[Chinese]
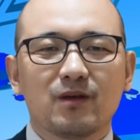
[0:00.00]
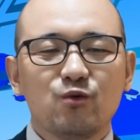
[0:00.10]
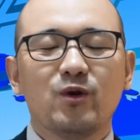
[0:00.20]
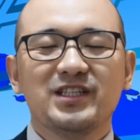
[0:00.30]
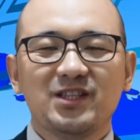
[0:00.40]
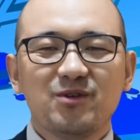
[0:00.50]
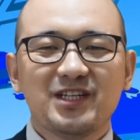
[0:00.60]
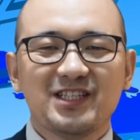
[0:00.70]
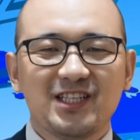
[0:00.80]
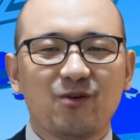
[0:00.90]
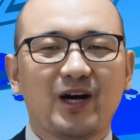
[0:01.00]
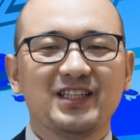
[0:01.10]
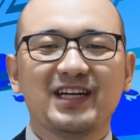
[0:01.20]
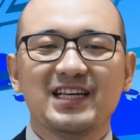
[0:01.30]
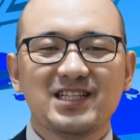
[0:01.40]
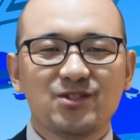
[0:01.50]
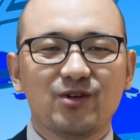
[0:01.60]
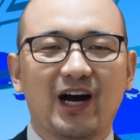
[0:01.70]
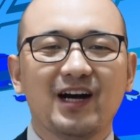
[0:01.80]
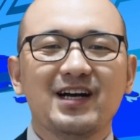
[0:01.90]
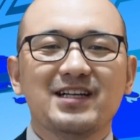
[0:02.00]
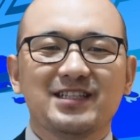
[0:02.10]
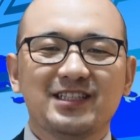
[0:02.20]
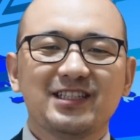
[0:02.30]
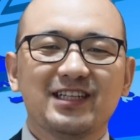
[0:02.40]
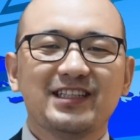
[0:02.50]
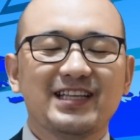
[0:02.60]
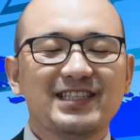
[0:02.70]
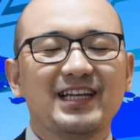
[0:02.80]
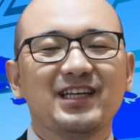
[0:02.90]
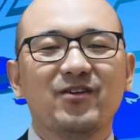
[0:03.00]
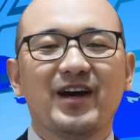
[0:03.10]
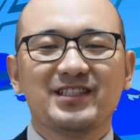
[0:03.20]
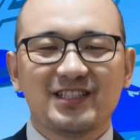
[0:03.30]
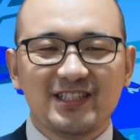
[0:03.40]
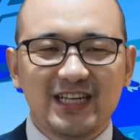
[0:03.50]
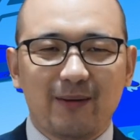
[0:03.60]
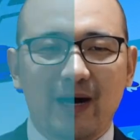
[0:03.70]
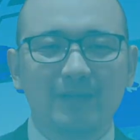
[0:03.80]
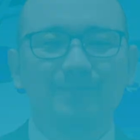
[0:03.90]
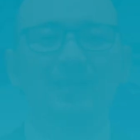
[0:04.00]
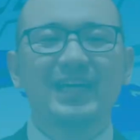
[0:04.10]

如果您对这期的话题感兴趣啊，请记得点赞、订阅支持一下吧！